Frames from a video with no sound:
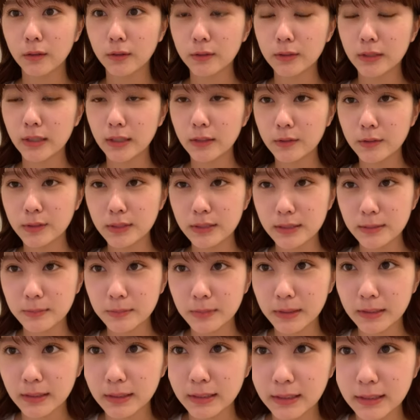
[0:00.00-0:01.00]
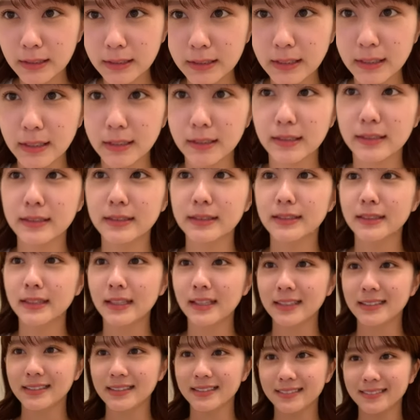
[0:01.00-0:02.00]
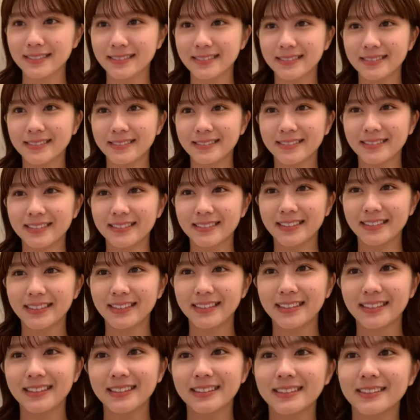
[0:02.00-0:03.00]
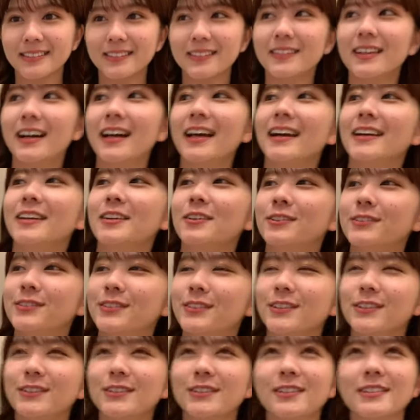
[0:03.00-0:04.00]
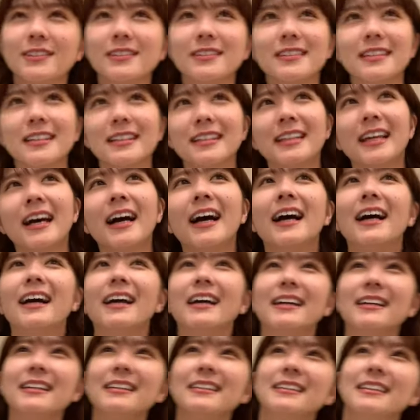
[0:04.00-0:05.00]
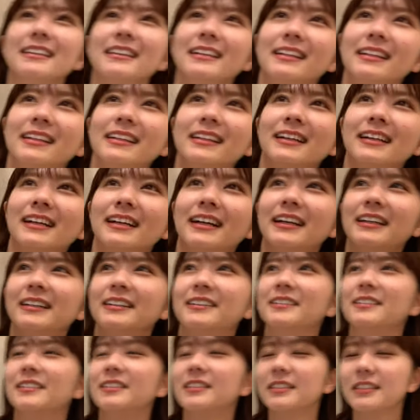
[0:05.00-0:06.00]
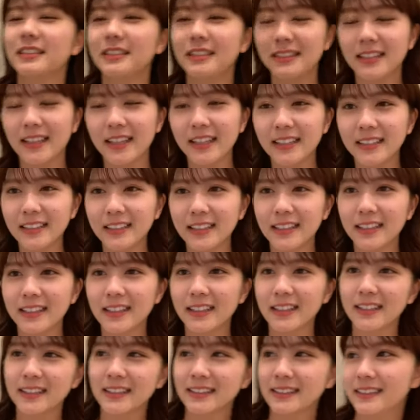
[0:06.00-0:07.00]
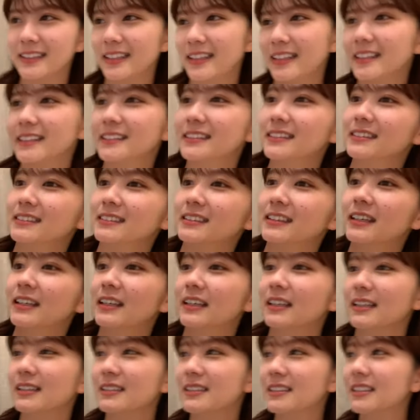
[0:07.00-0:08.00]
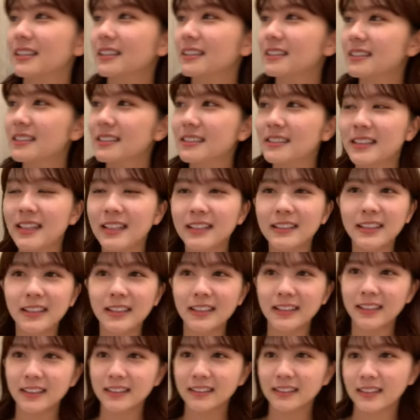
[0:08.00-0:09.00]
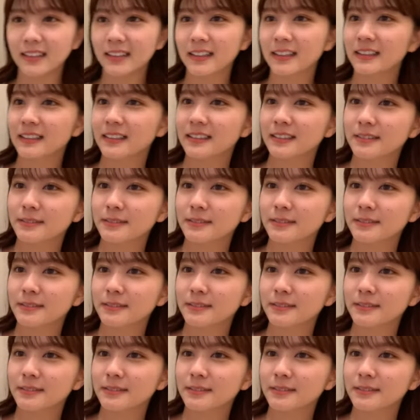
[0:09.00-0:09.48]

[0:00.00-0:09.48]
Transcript: お楽しみにって感じです早くオフショット載せたい早く載せたいから早く8月になんないかな